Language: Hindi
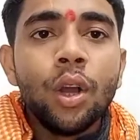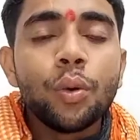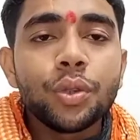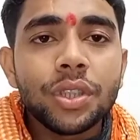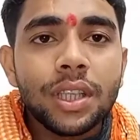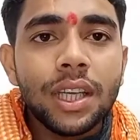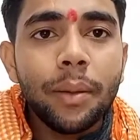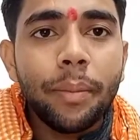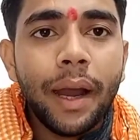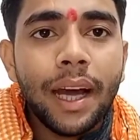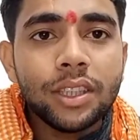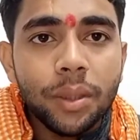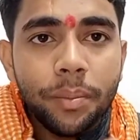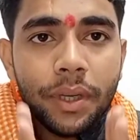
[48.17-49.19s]
उसके
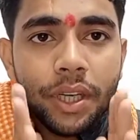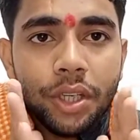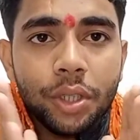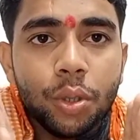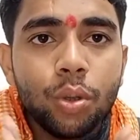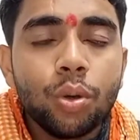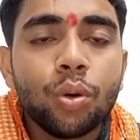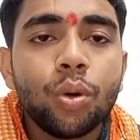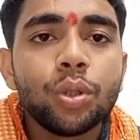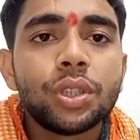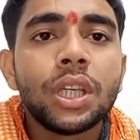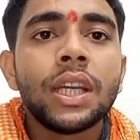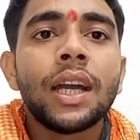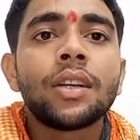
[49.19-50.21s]
बाद वीडियो को
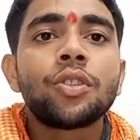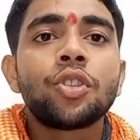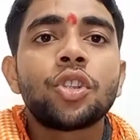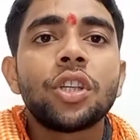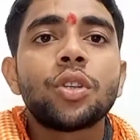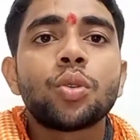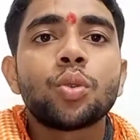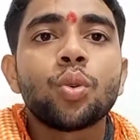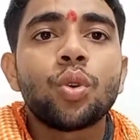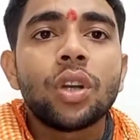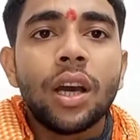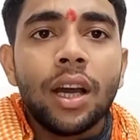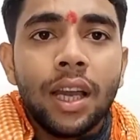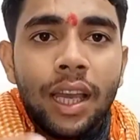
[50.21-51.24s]
ध्यान से
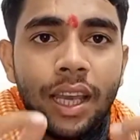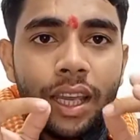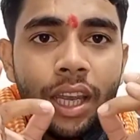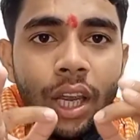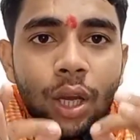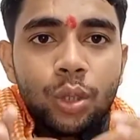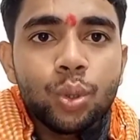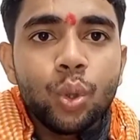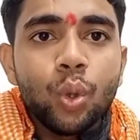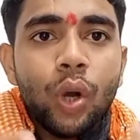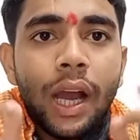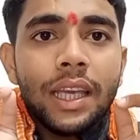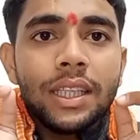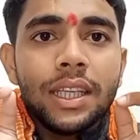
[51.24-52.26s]
सुनना है तो
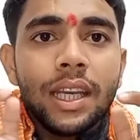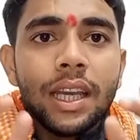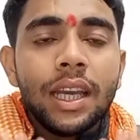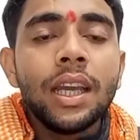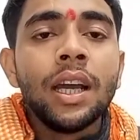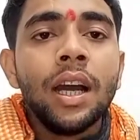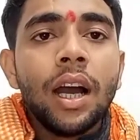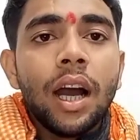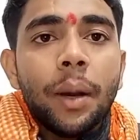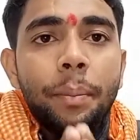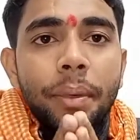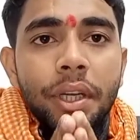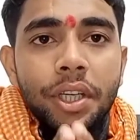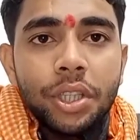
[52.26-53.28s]
आइए अब
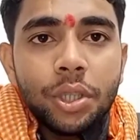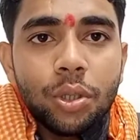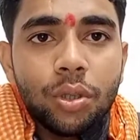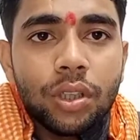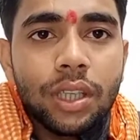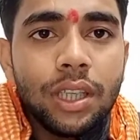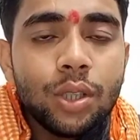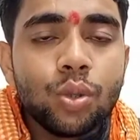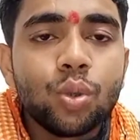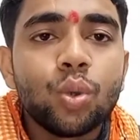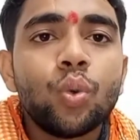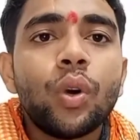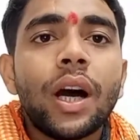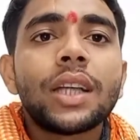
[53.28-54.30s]
वीडियो की
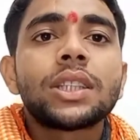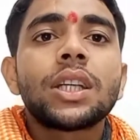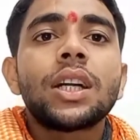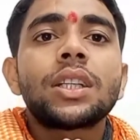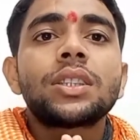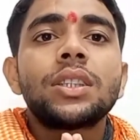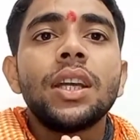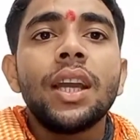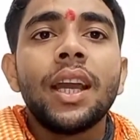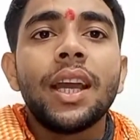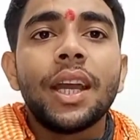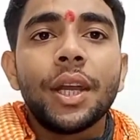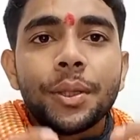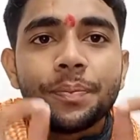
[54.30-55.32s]
शुरुआत करते हैं